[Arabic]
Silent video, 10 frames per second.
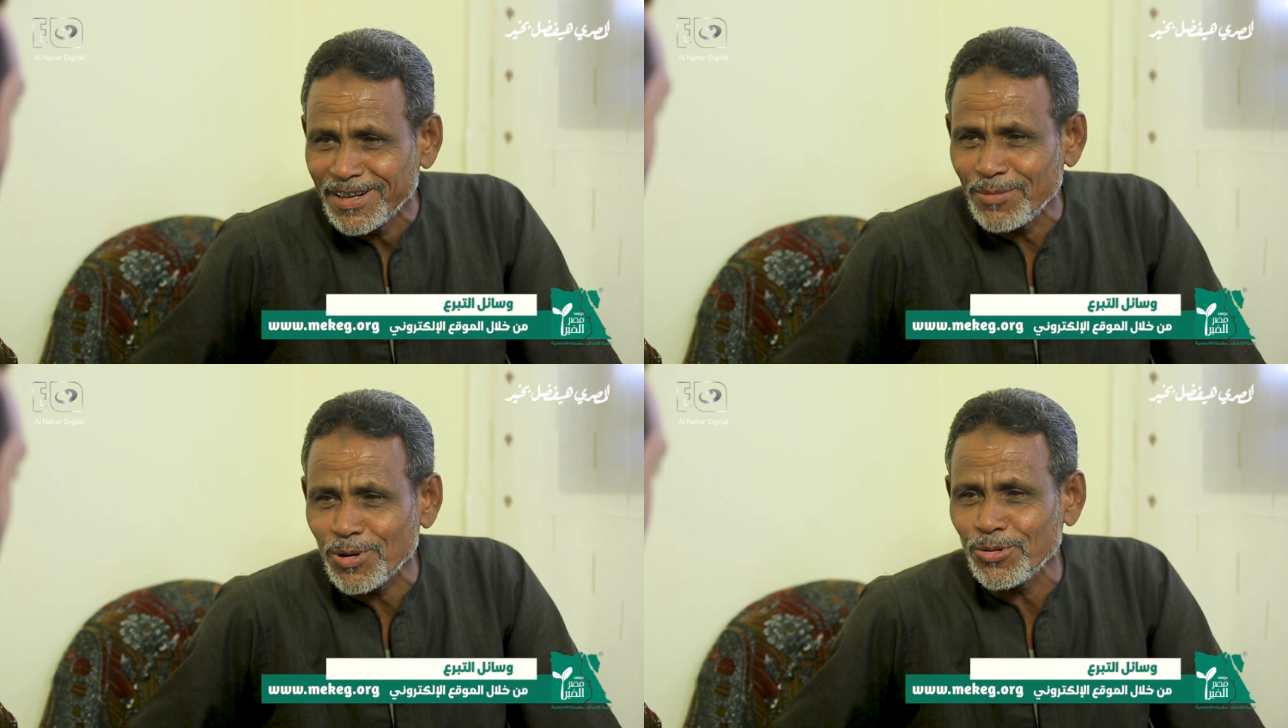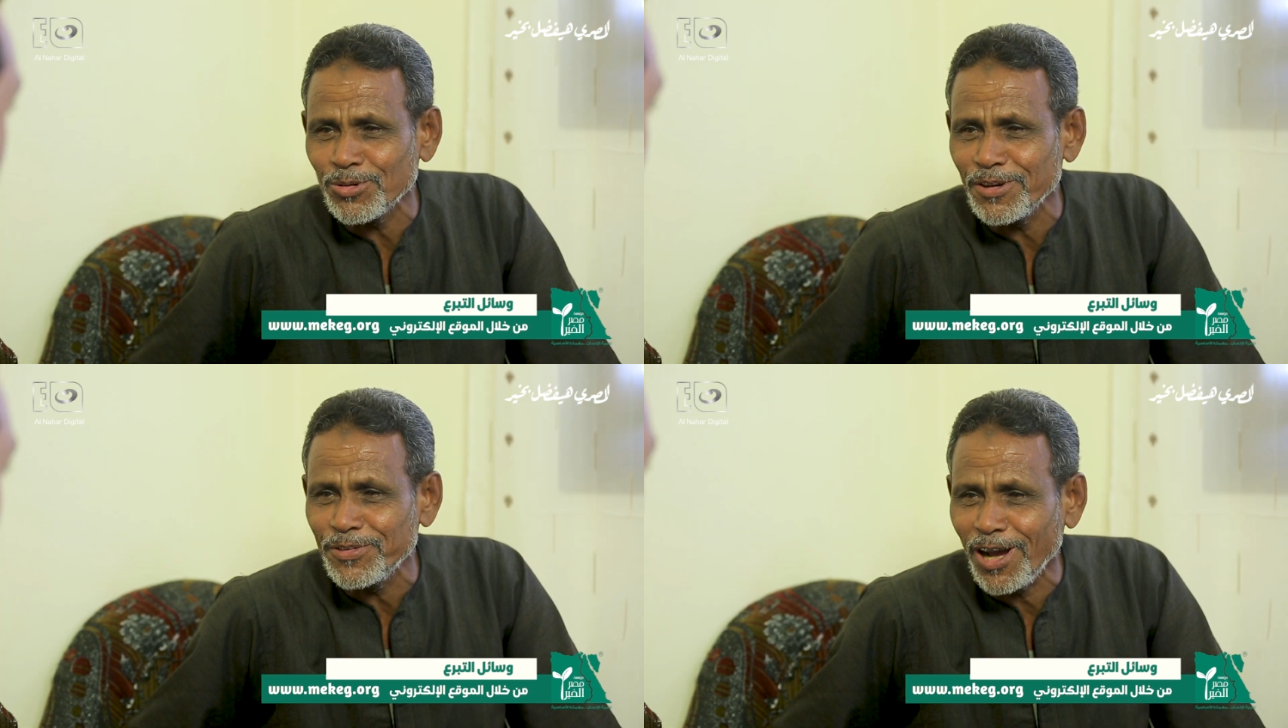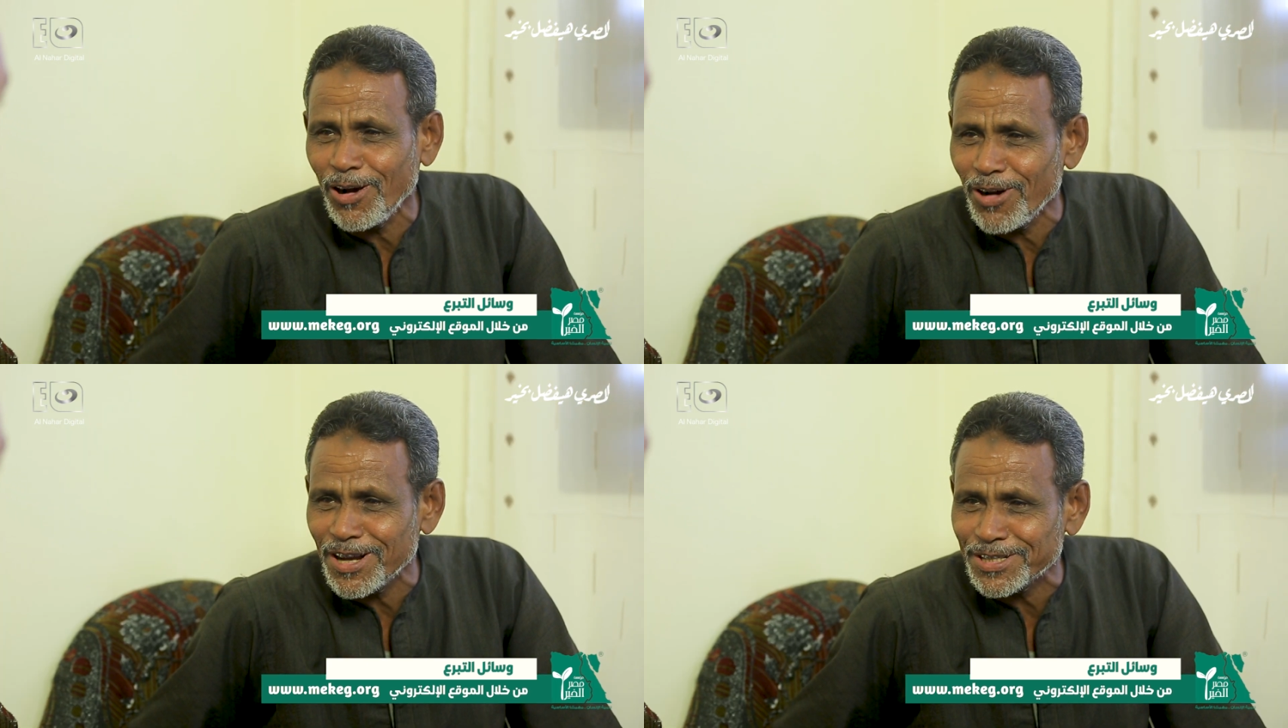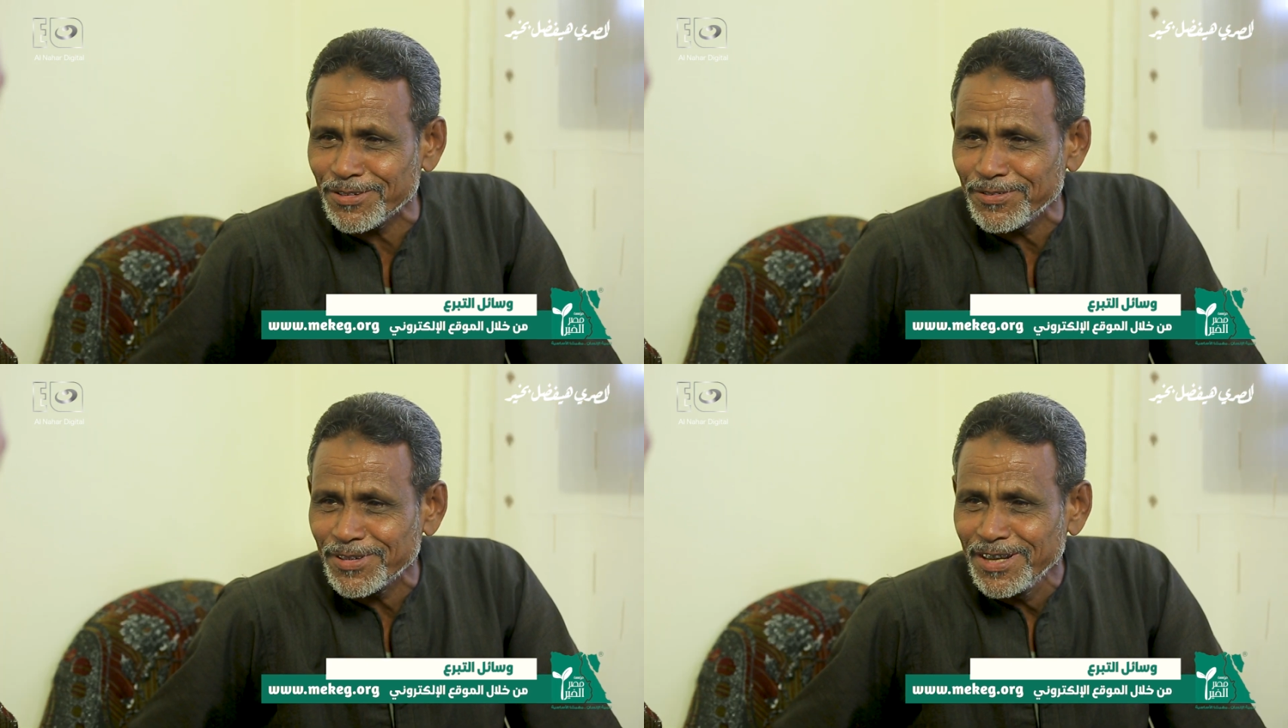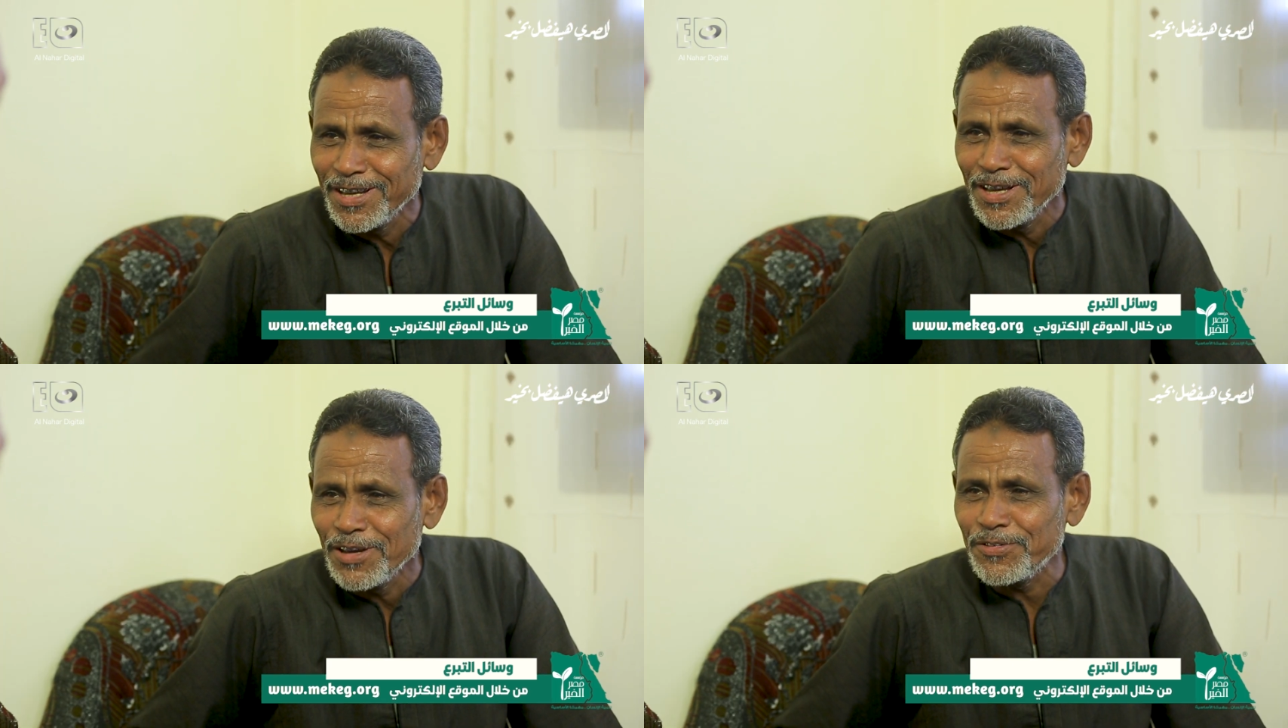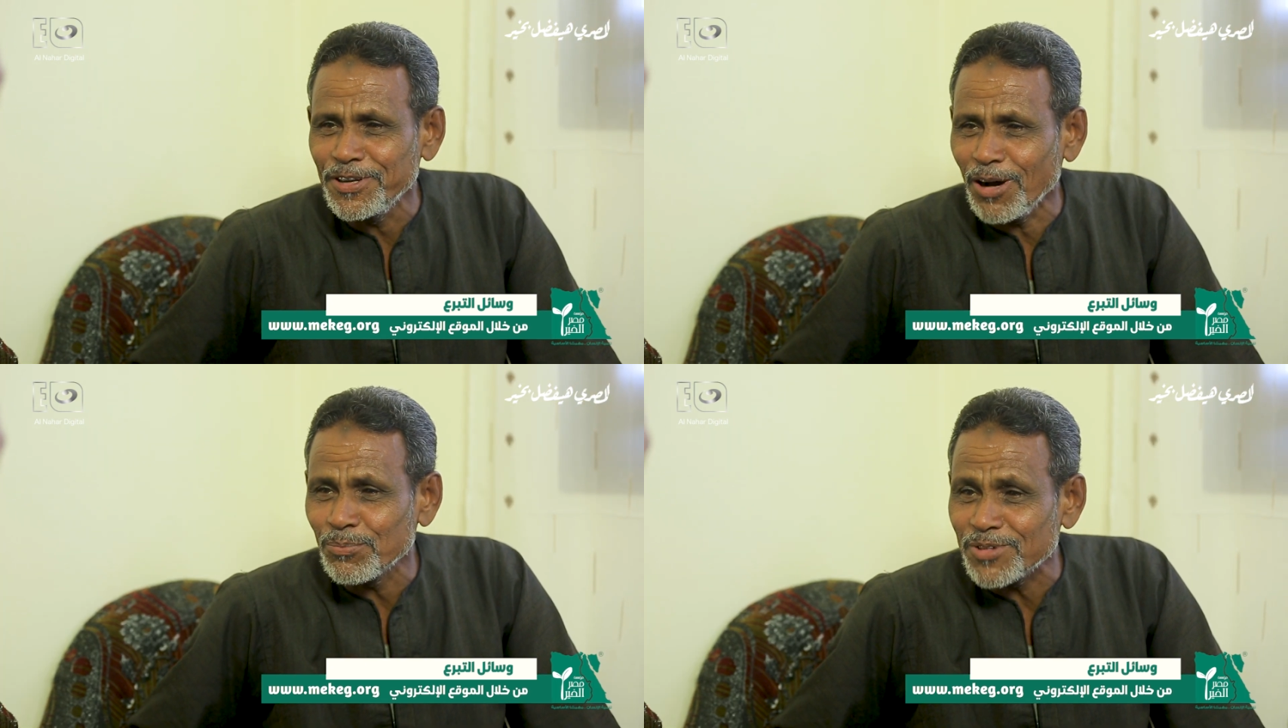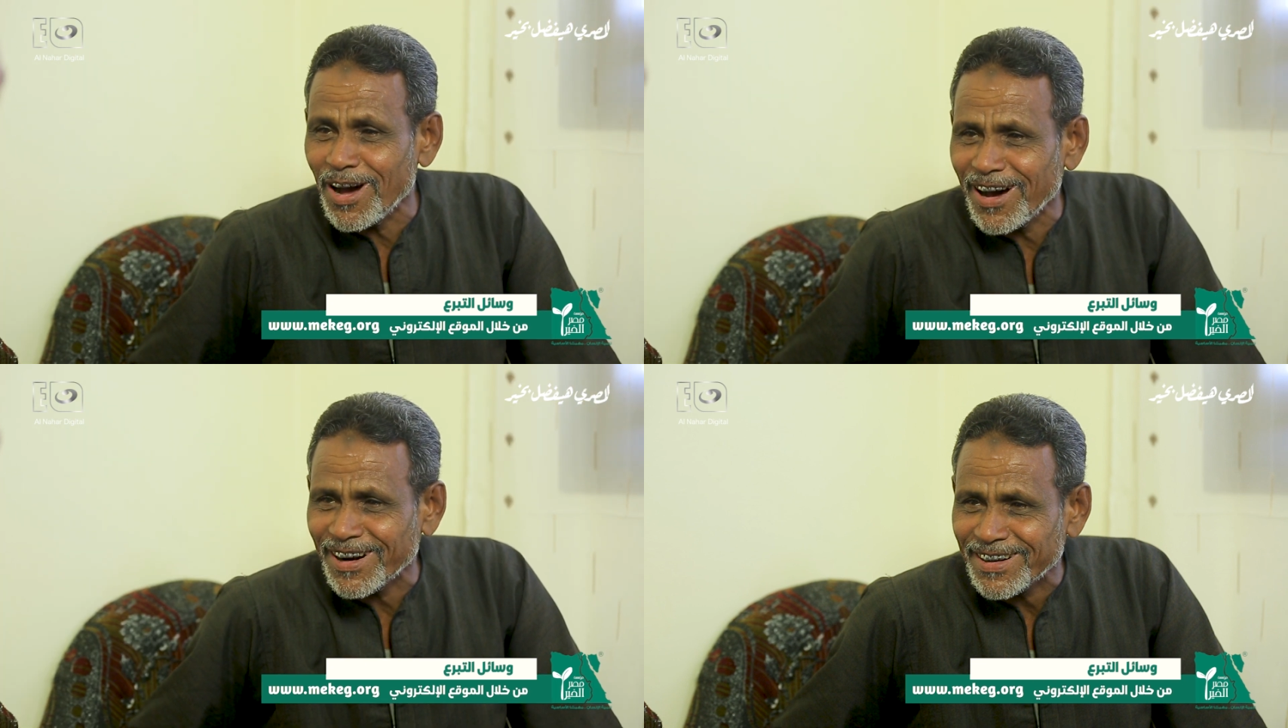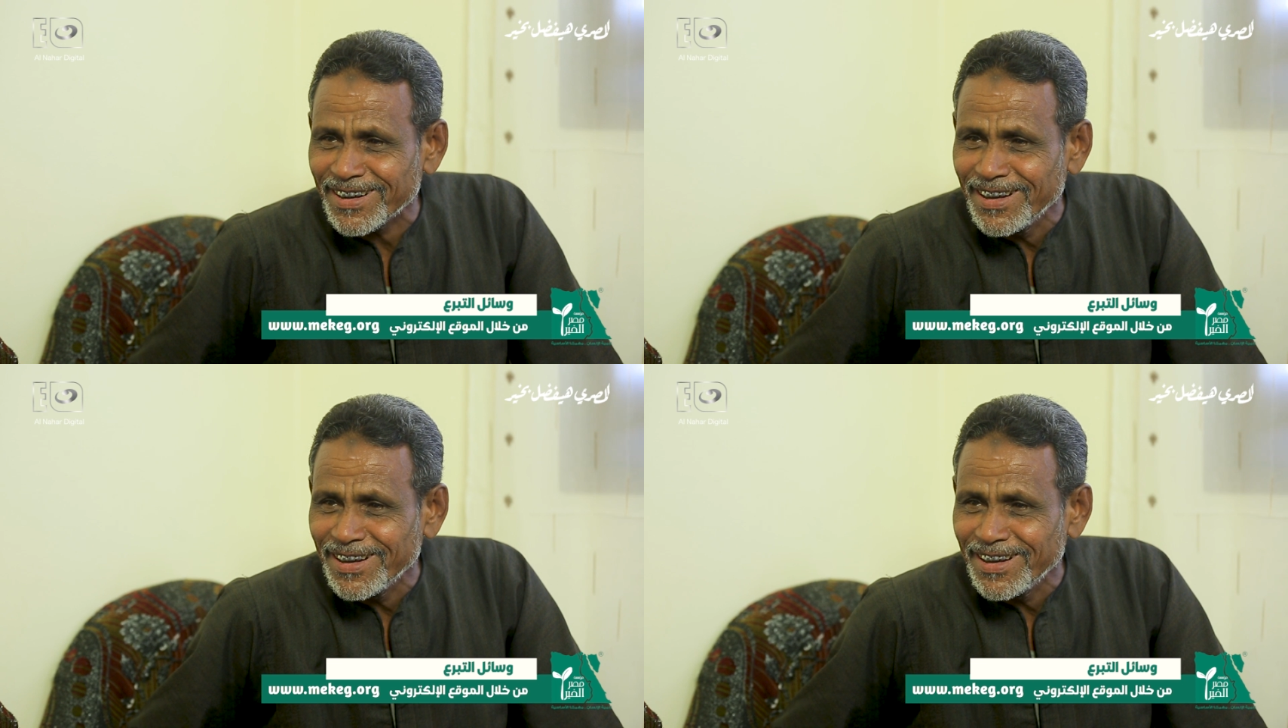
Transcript: لما يقولوا لنا في عواصف في امطار